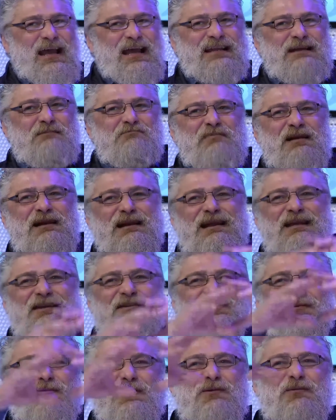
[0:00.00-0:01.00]
Ed è
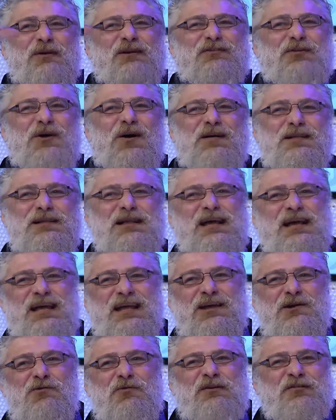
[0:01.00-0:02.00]
bellissimo. Io comincio questo, a ridere. In già.